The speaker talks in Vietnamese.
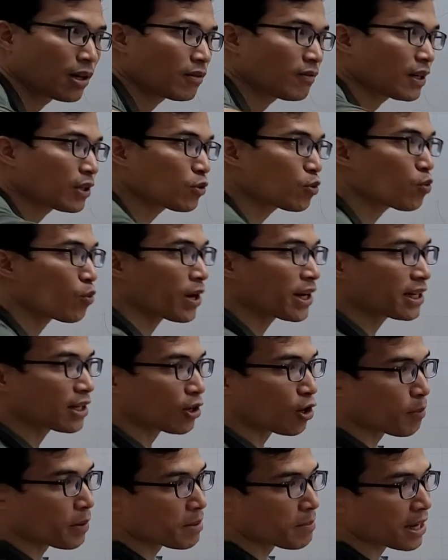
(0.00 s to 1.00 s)
vậy xung quanh là
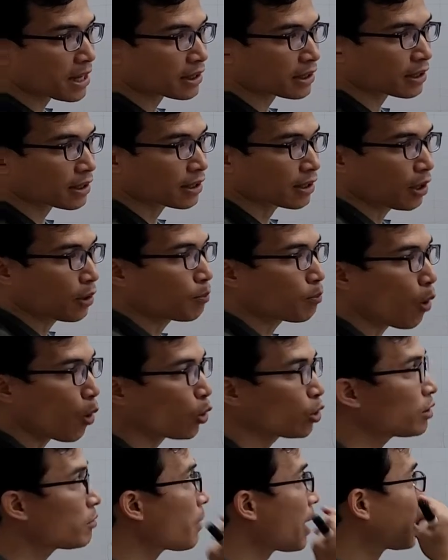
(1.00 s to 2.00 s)
có mấy mặt
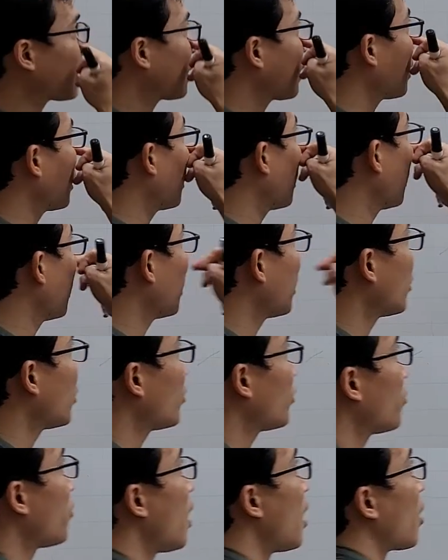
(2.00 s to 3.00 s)
bốn mặt
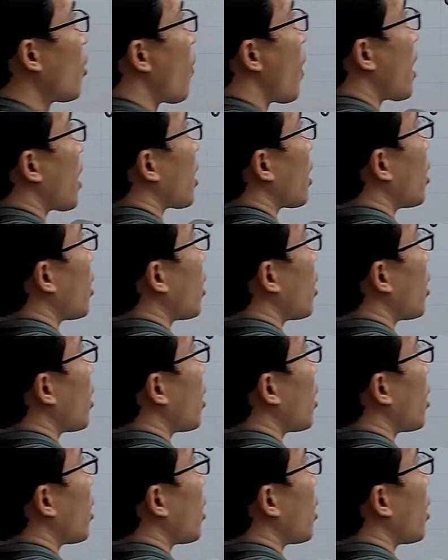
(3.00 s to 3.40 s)
mở ngoặc